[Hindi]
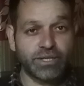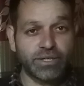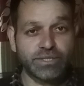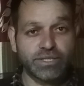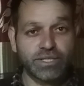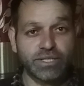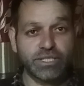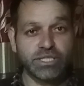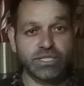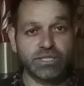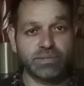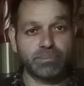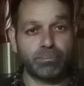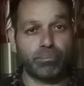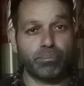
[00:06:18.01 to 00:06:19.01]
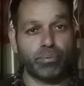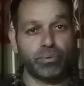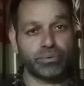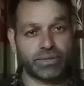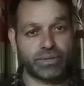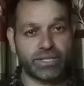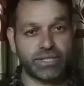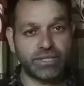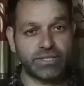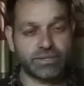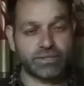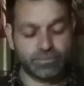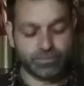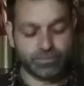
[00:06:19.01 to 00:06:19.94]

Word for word: आंसर इज पुर्तगीज